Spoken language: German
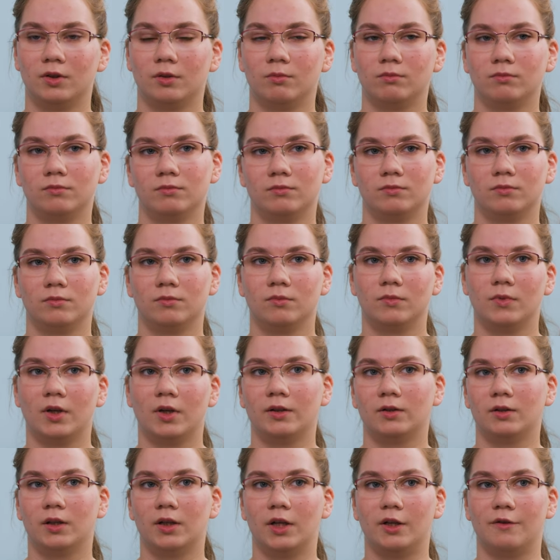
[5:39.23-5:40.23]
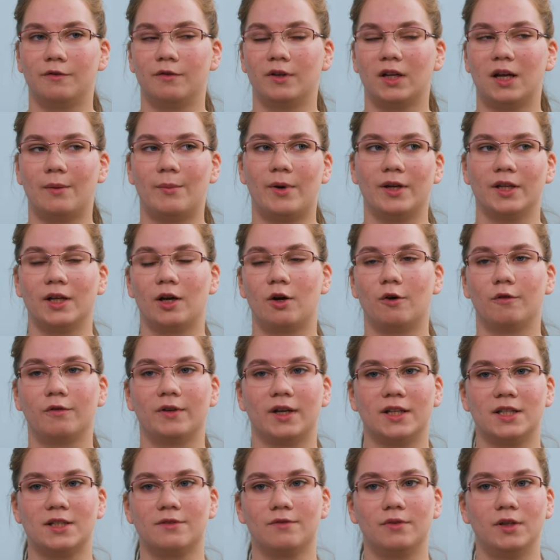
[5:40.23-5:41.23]
Hm. Helfen kann man ja auf
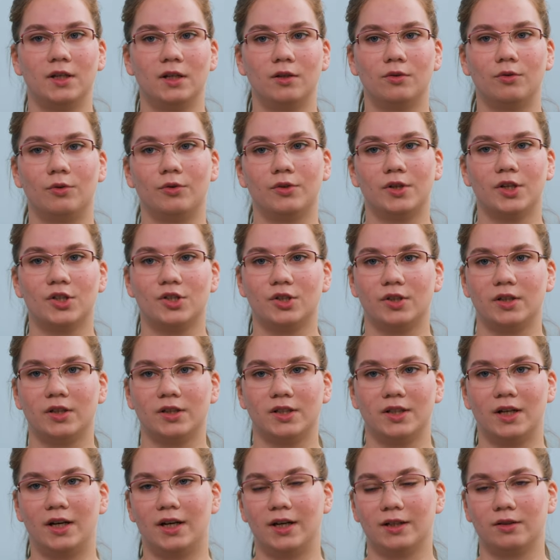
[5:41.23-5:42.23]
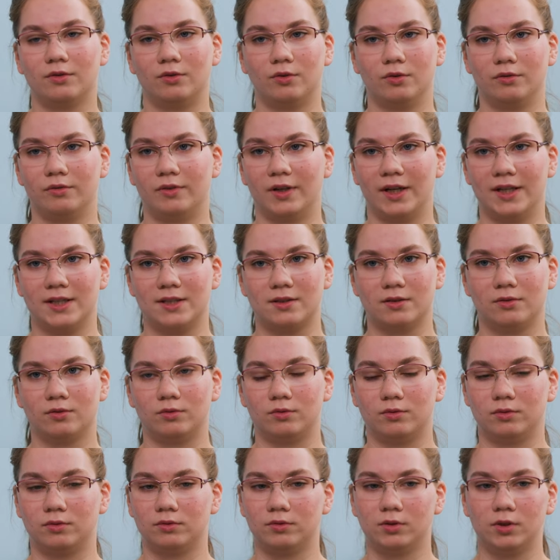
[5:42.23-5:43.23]
ganz viele unterschiedliche Arten und Weisen
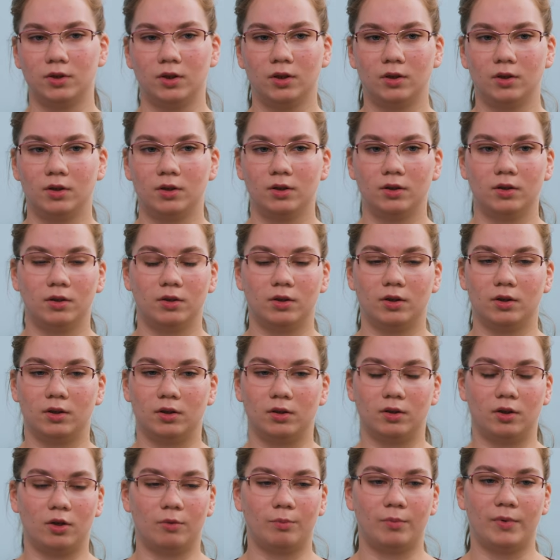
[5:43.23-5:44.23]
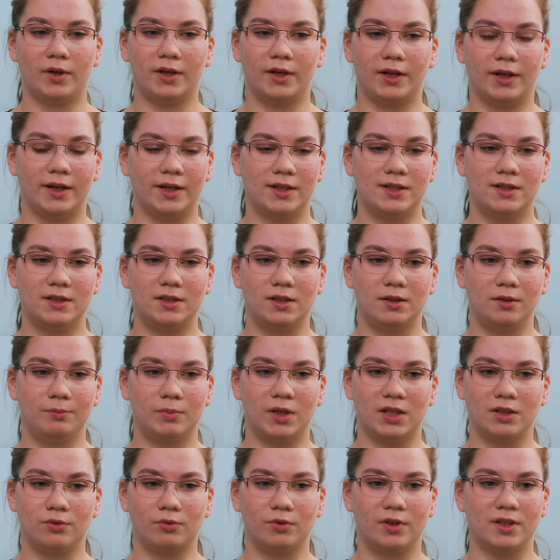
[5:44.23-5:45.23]
und äh, ob man da jetzt die
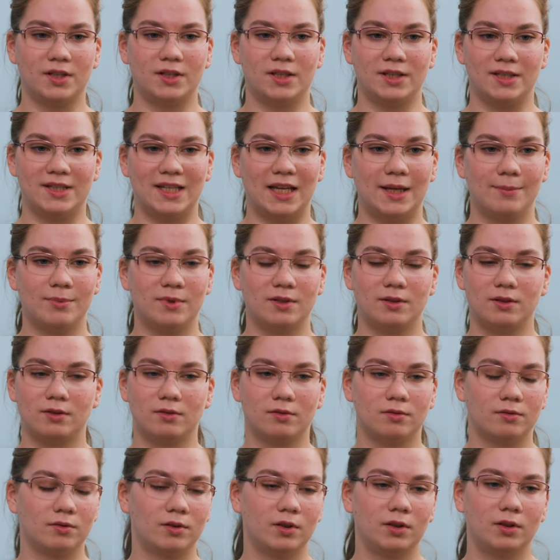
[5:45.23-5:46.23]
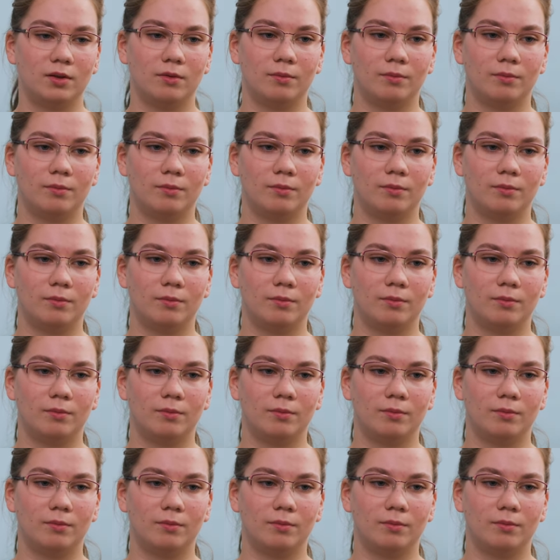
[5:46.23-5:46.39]
Person ist, die selbst